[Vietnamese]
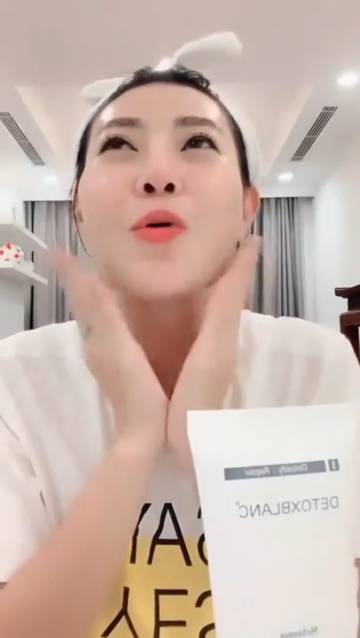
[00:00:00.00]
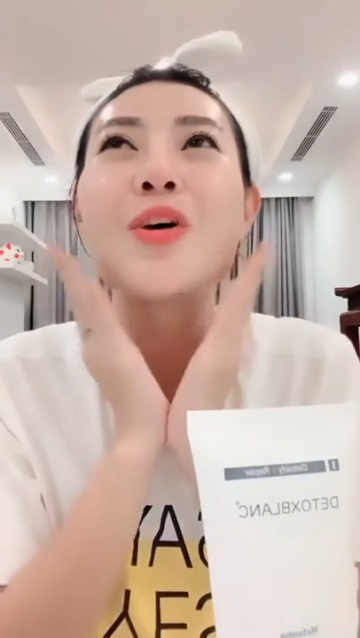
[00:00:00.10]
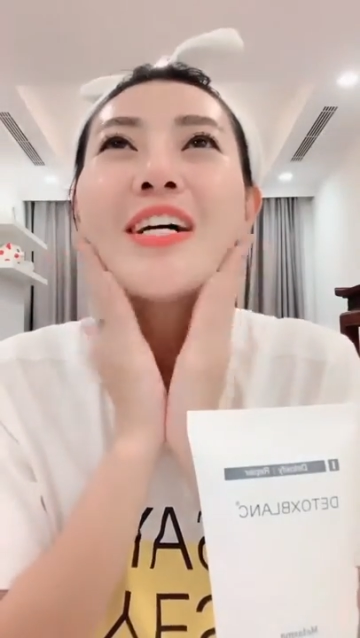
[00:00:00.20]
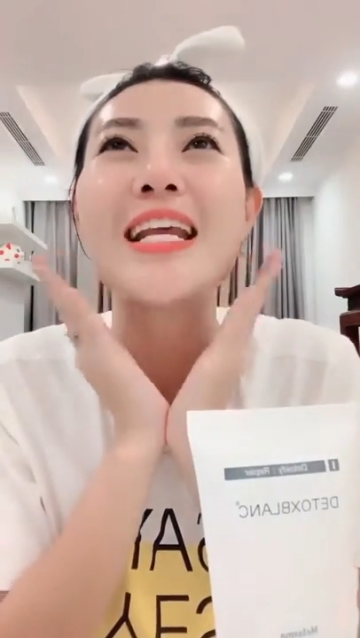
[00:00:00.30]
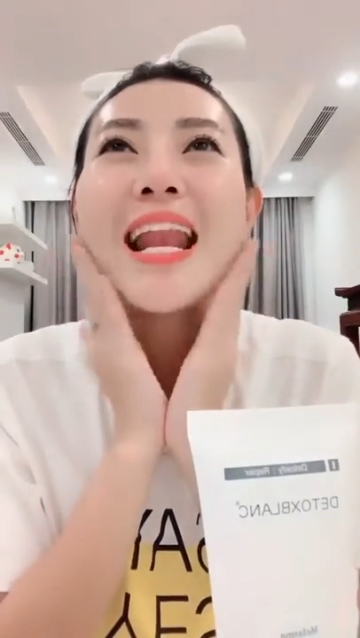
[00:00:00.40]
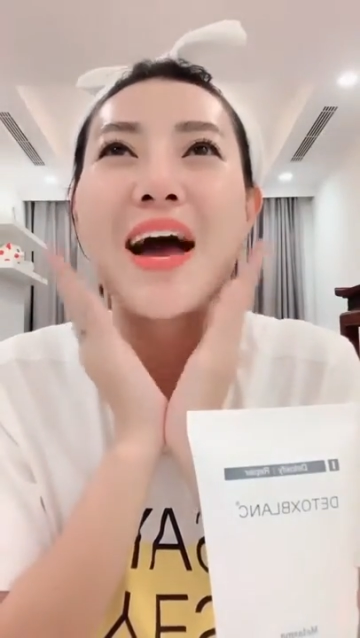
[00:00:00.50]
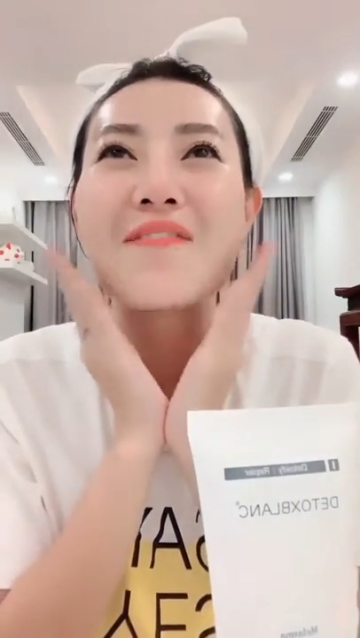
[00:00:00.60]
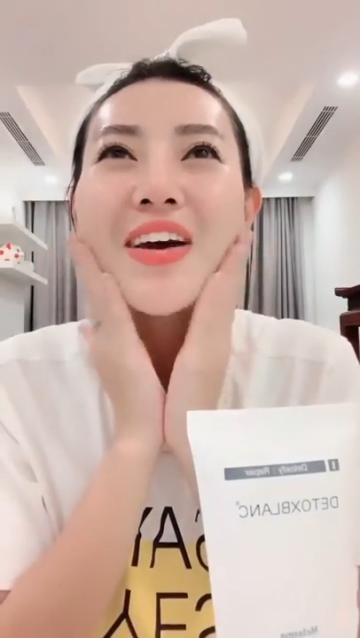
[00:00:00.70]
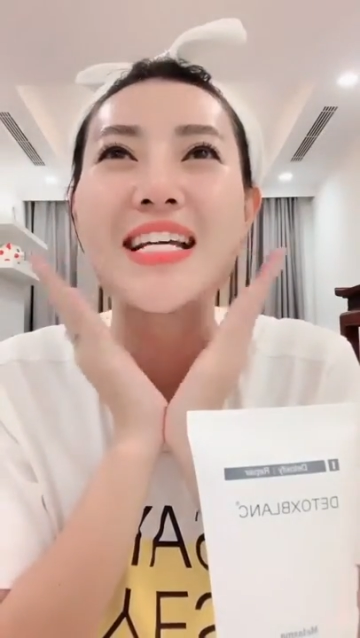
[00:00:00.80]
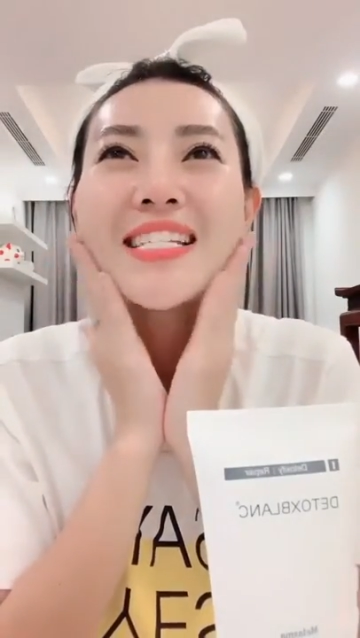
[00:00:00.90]
Tối mọi người đi
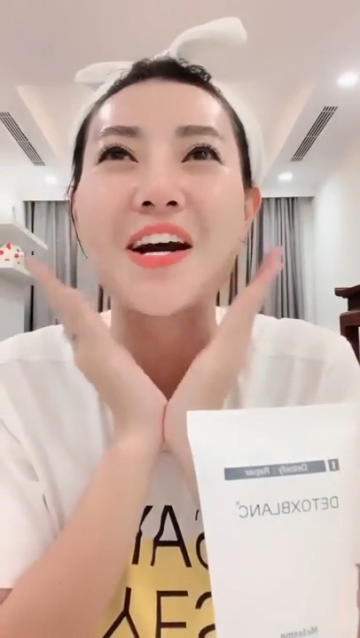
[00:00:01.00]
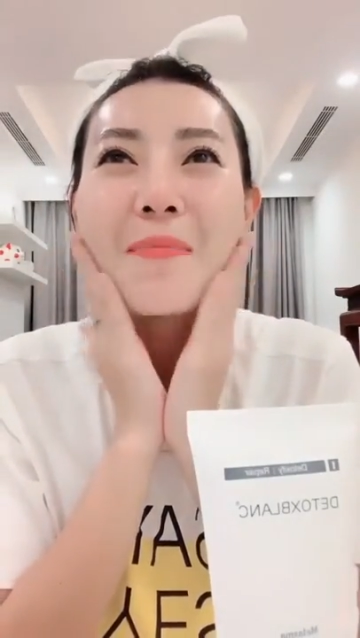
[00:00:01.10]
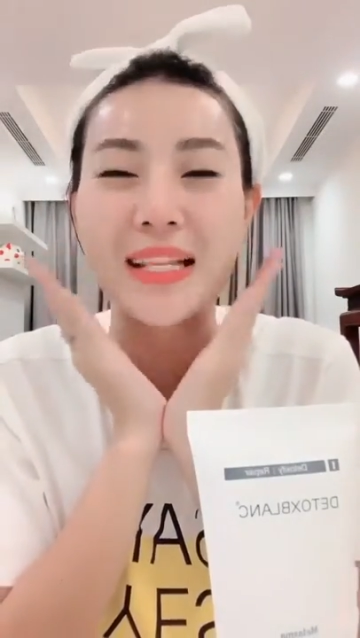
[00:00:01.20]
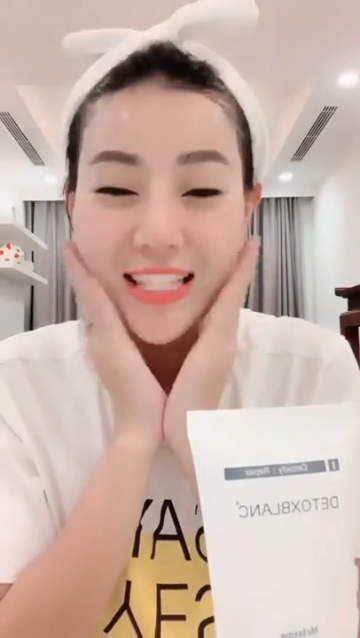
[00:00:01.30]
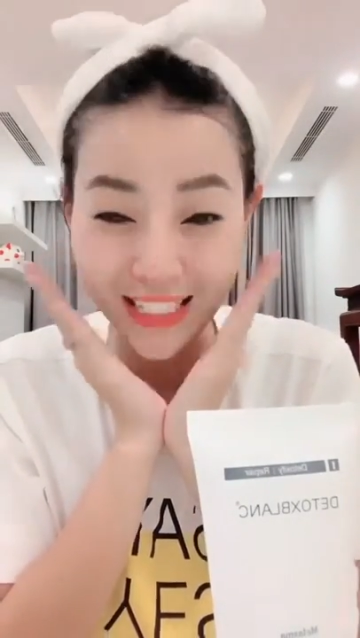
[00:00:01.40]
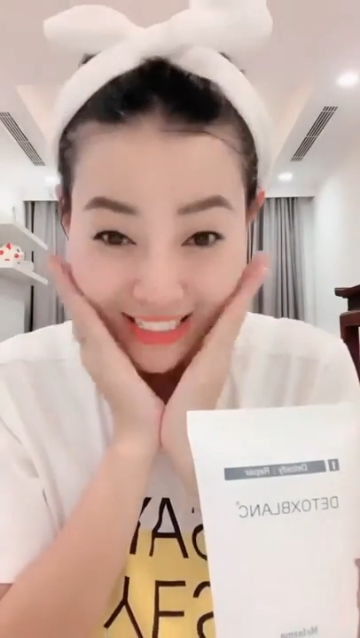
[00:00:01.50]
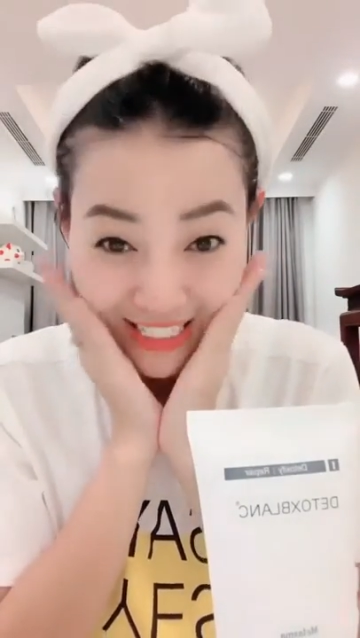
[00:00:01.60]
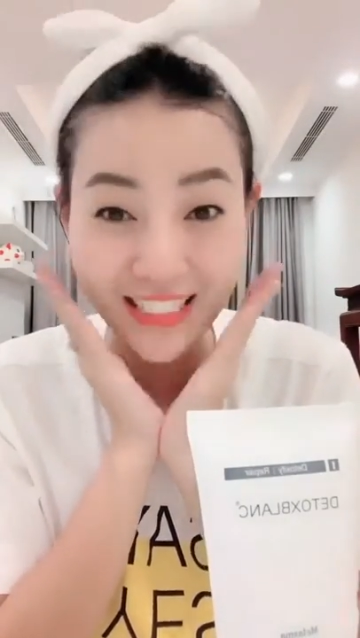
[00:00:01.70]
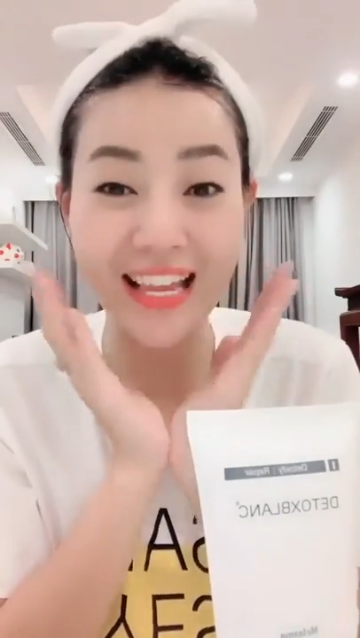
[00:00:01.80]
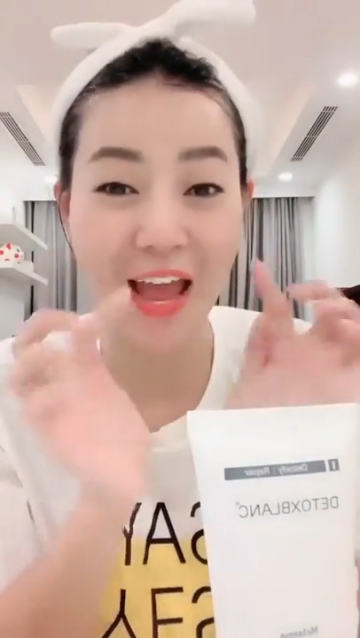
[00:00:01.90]
làm về rửa mặt thật
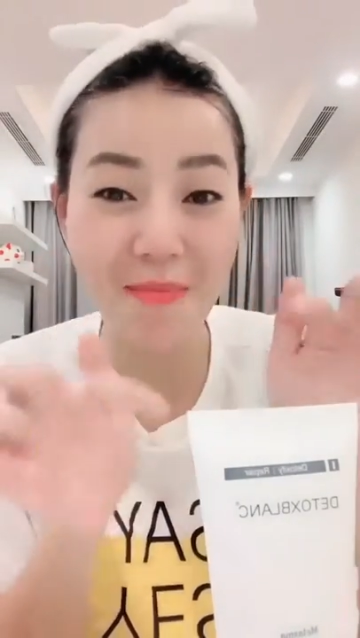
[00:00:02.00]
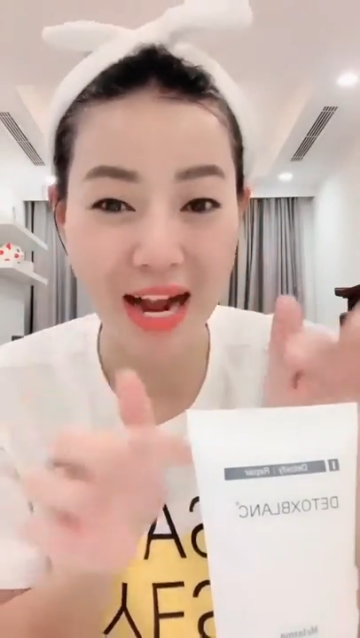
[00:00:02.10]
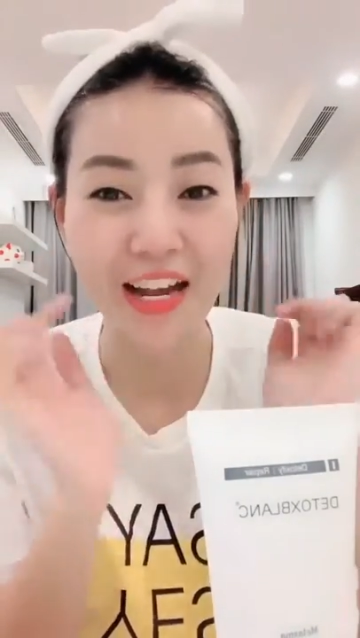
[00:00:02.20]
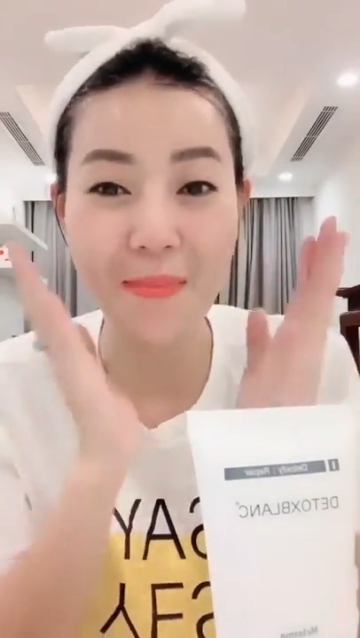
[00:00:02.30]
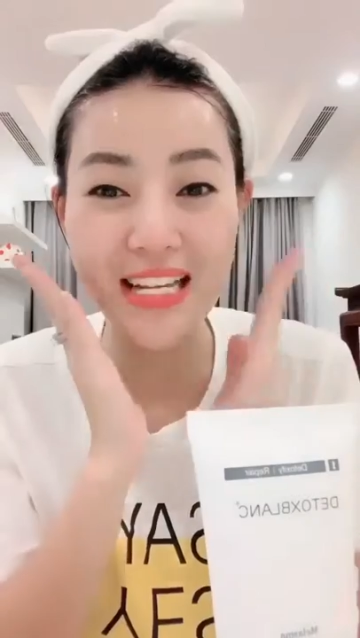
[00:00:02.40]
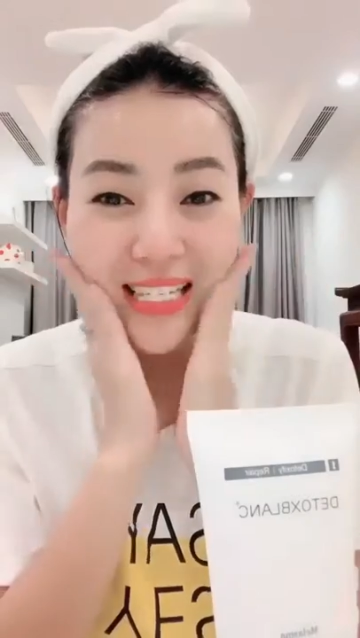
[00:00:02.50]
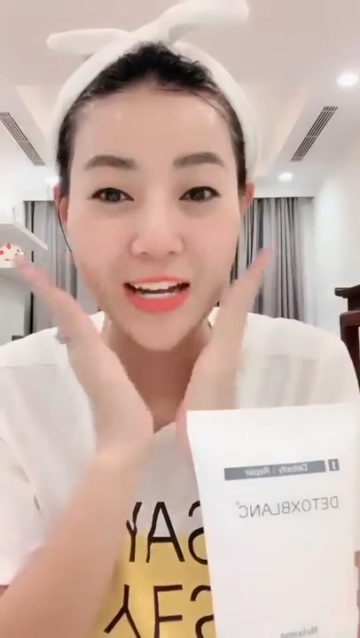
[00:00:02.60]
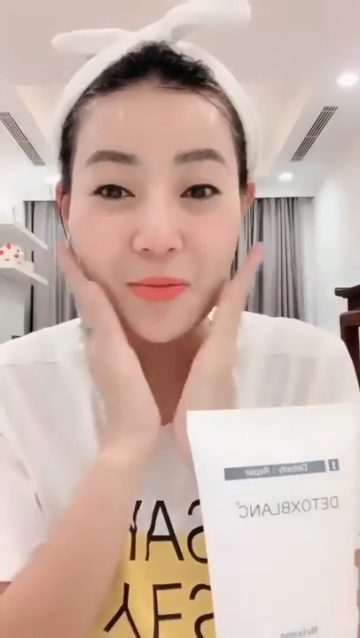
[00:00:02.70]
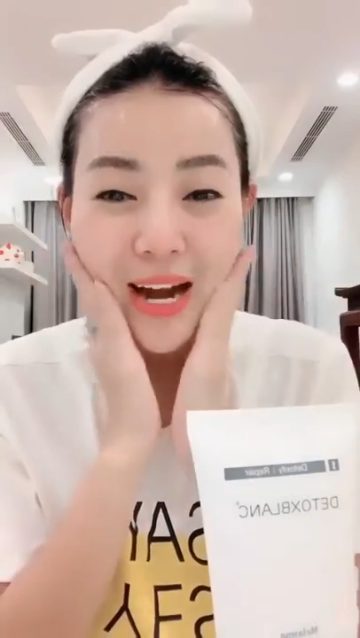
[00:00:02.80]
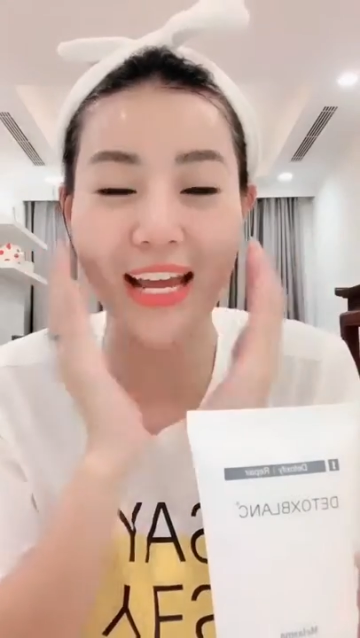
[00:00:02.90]
sạch sẽ bằng cái
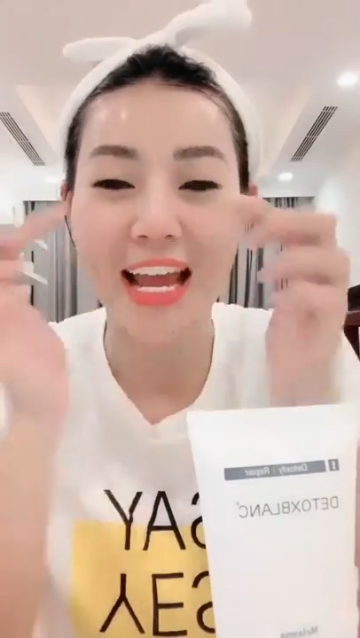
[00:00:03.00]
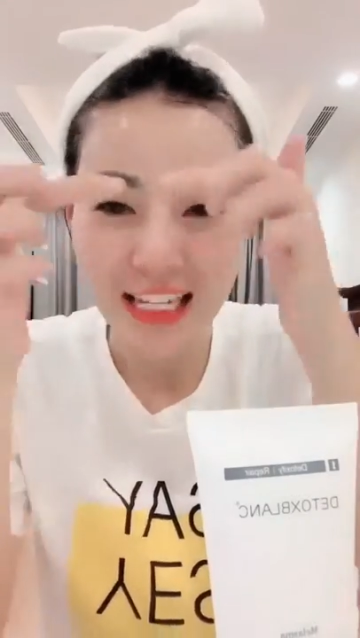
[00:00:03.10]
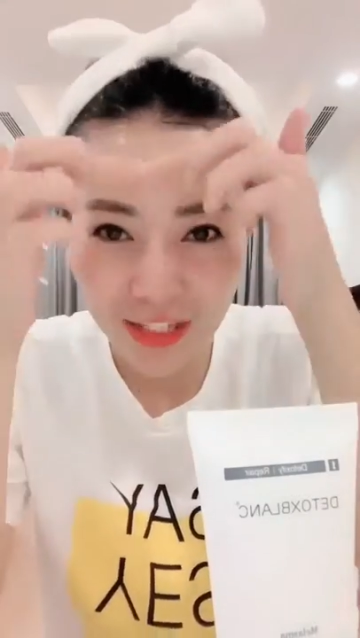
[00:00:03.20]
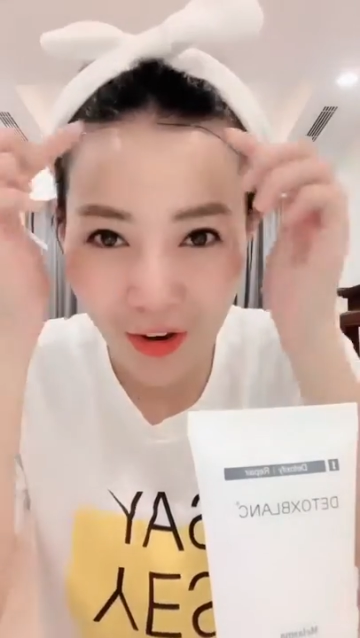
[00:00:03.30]
mask thải độc này,